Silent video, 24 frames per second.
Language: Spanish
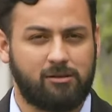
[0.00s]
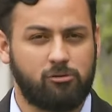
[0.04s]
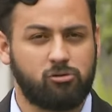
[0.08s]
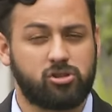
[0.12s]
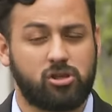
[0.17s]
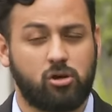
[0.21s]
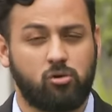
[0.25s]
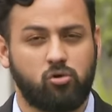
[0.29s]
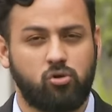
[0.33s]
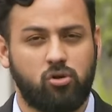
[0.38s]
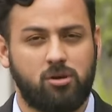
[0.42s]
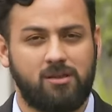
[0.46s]
de un
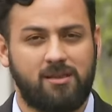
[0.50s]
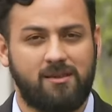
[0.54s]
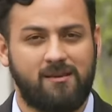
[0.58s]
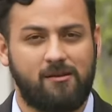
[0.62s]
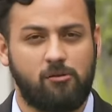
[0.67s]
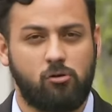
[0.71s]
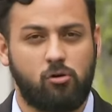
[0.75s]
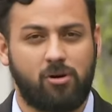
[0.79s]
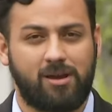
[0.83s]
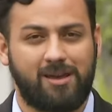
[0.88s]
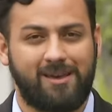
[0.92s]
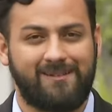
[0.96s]
segundo
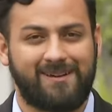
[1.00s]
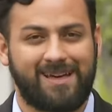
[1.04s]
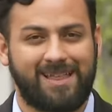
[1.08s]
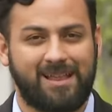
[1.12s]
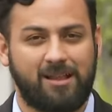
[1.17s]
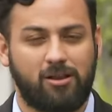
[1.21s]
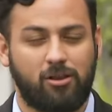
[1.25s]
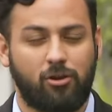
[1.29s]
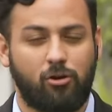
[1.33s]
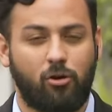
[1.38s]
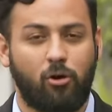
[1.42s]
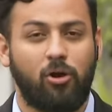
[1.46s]
individuo que iba
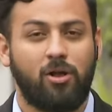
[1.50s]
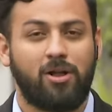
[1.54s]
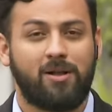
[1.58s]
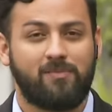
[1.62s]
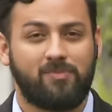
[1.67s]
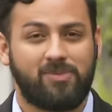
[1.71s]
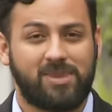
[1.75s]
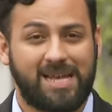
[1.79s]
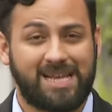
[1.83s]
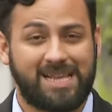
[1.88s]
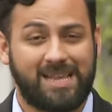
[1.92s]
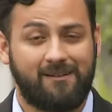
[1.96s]
dentro
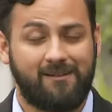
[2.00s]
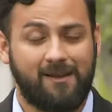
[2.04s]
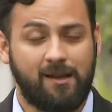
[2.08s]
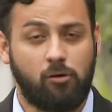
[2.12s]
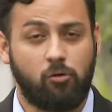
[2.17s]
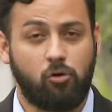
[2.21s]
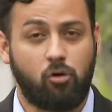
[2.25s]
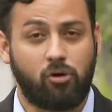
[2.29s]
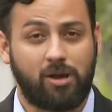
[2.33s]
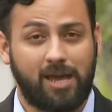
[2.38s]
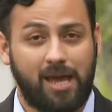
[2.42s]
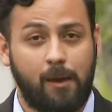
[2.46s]
de este
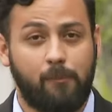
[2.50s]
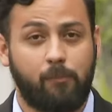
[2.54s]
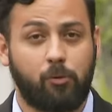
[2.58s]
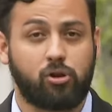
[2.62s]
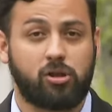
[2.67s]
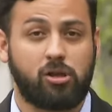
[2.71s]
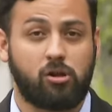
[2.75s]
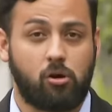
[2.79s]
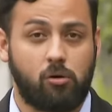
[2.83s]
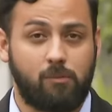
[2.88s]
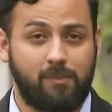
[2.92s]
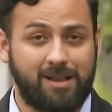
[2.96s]
vehículo, que
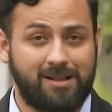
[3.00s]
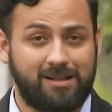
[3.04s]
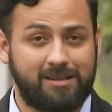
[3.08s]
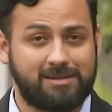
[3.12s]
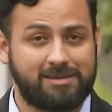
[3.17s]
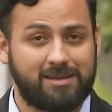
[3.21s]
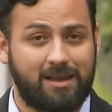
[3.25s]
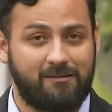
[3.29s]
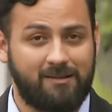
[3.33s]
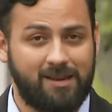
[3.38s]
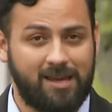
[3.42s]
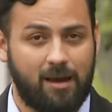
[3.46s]
posteriormente
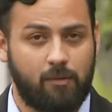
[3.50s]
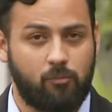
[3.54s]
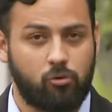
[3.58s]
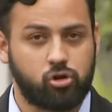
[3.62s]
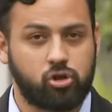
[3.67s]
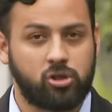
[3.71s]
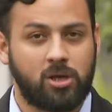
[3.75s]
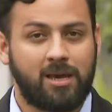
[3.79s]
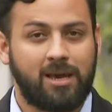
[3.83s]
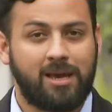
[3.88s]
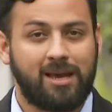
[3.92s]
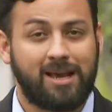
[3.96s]

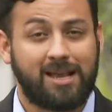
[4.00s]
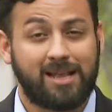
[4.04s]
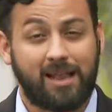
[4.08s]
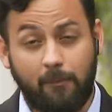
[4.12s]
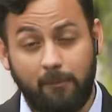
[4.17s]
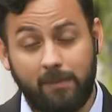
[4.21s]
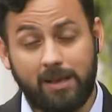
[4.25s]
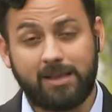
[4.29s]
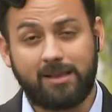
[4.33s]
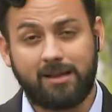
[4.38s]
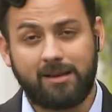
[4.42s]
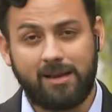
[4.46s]
sabríamos que
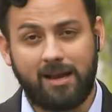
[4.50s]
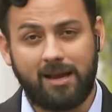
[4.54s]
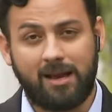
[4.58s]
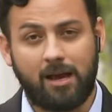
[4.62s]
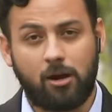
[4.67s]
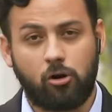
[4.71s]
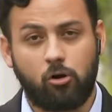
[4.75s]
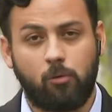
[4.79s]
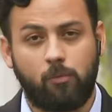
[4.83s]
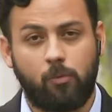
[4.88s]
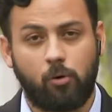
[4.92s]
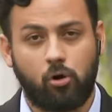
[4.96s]
también tenía
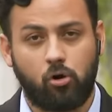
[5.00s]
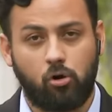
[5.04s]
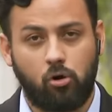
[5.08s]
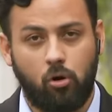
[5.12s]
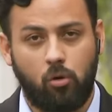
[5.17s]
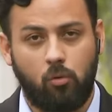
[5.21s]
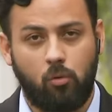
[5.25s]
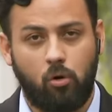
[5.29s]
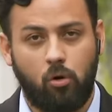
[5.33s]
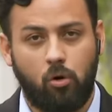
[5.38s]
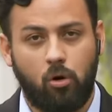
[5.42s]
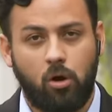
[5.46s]
encargo por
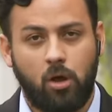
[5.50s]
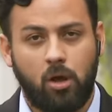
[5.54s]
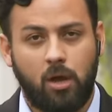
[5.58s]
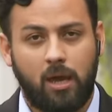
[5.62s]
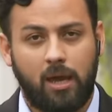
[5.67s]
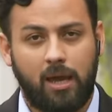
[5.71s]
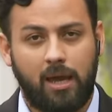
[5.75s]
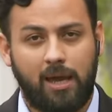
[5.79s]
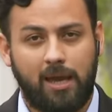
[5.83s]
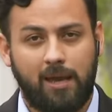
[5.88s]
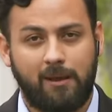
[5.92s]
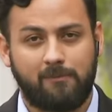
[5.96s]
robo
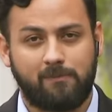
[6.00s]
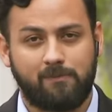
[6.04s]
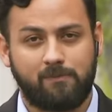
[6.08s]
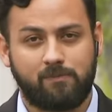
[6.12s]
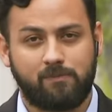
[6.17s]
eh,